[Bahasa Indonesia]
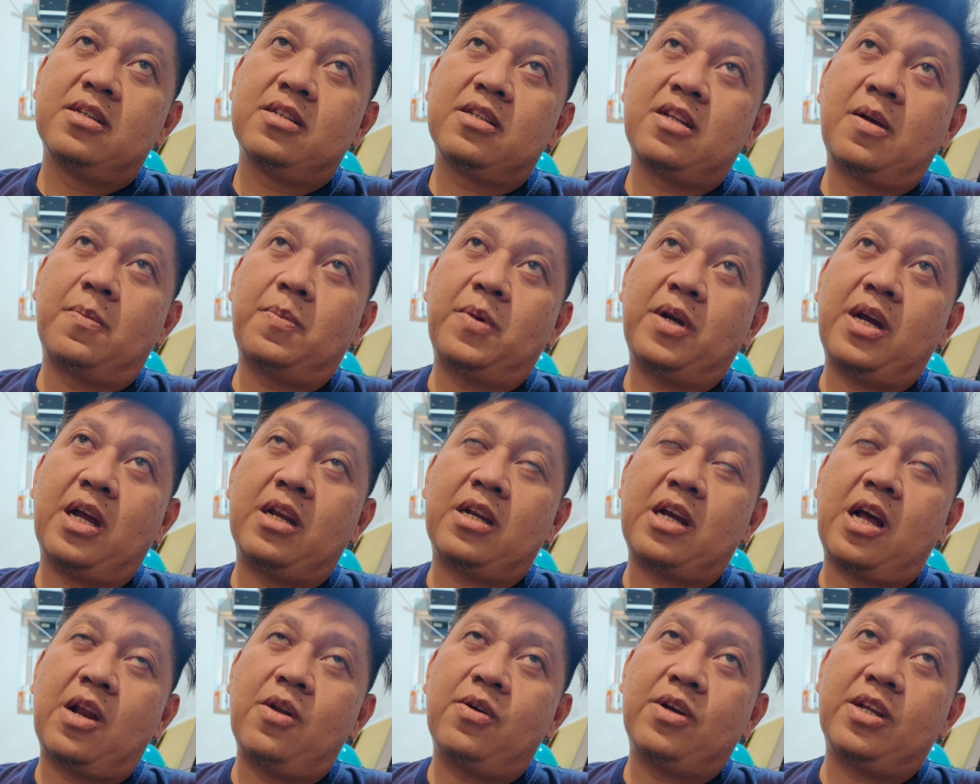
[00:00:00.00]
tapi
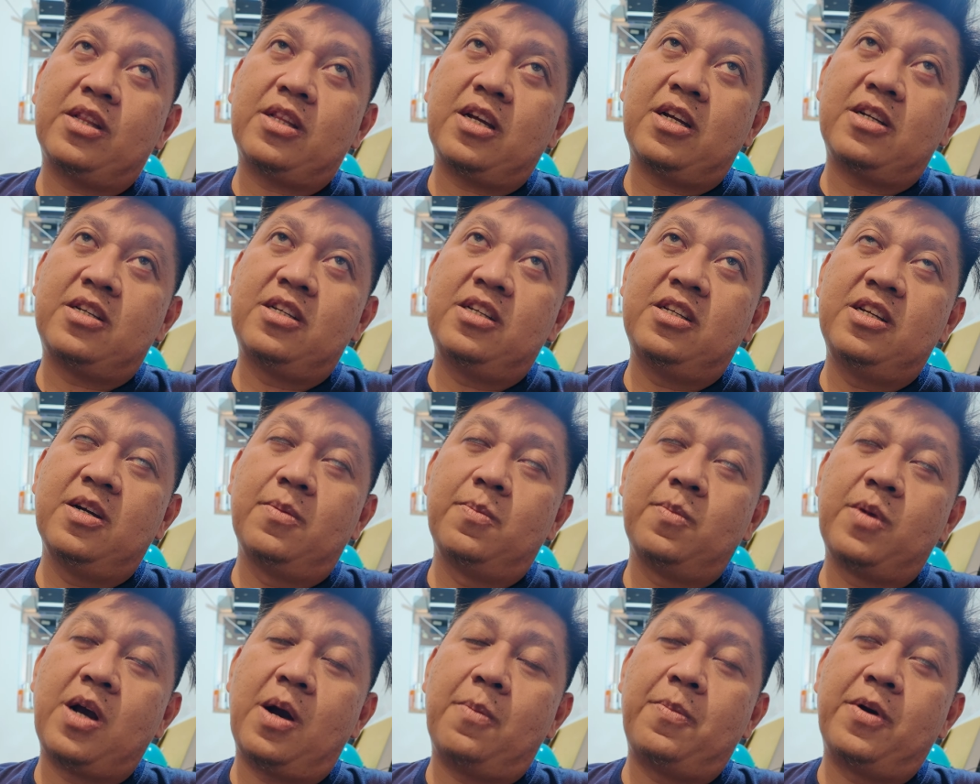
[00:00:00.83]
kan kalau kita
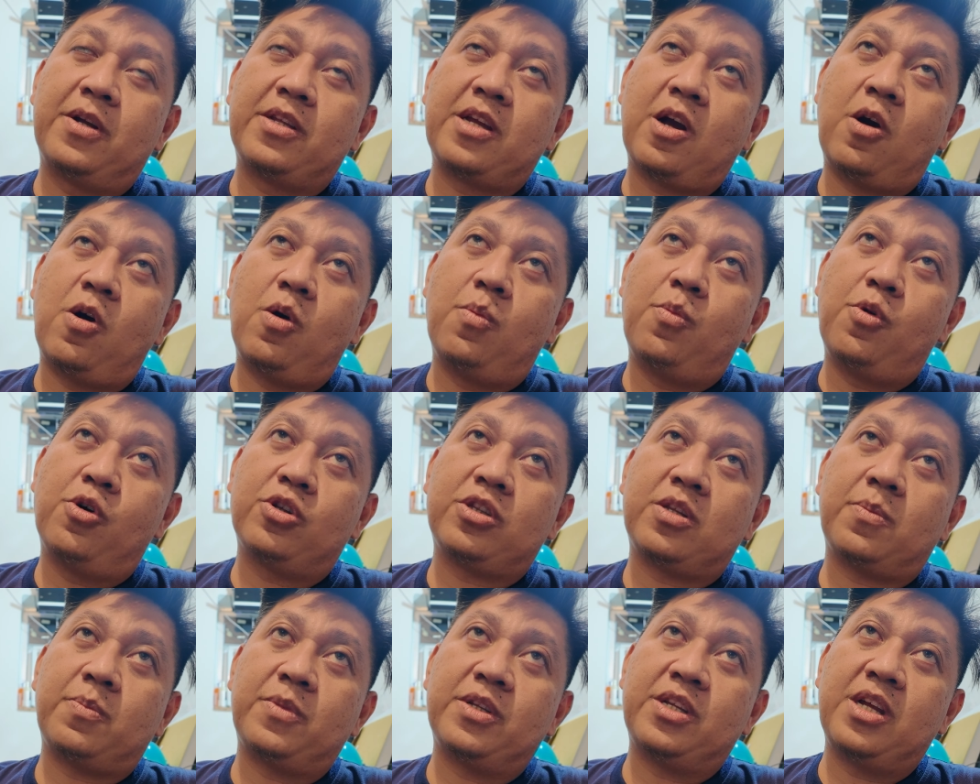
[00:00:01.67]
diem nggak banyak omong
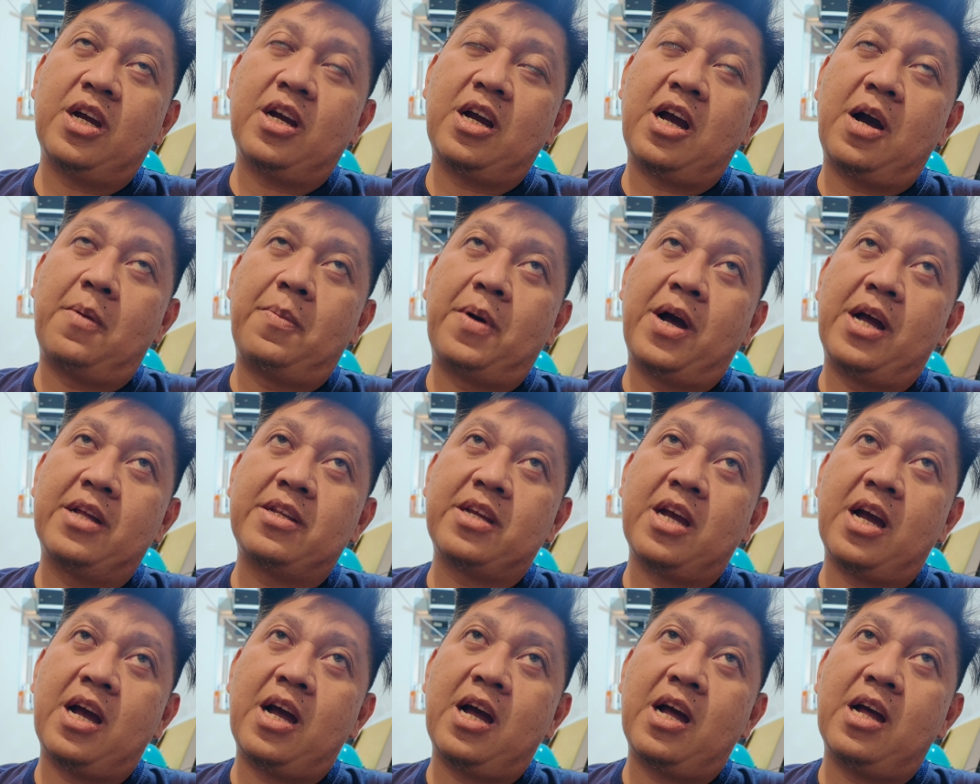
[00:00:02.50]
temennya nggak
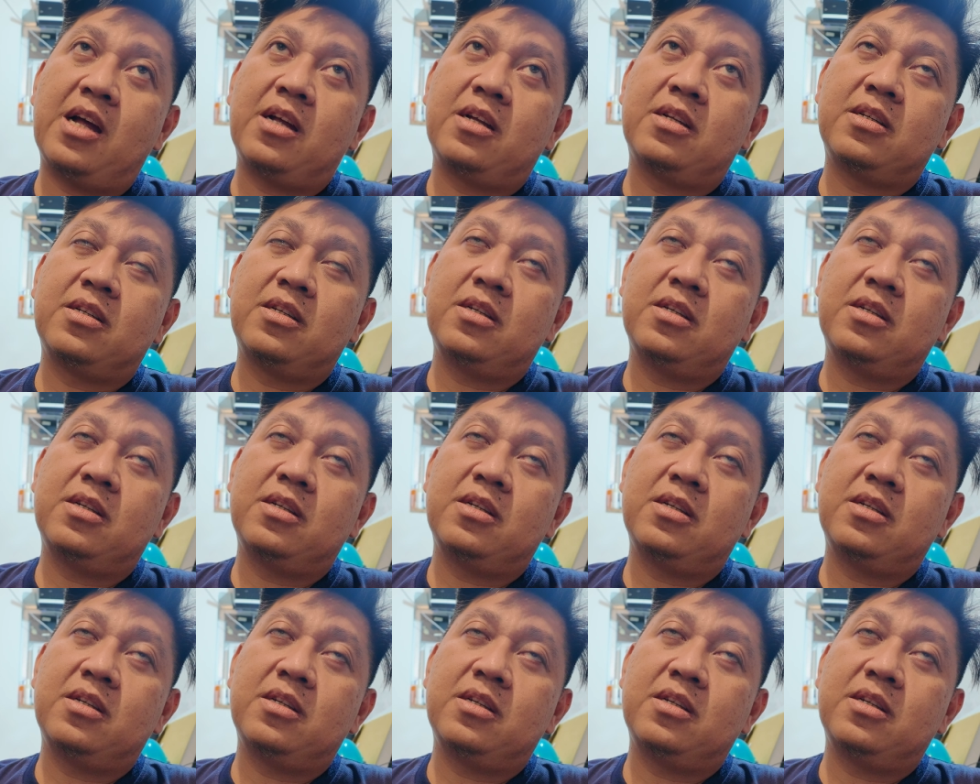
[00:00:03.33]
banyak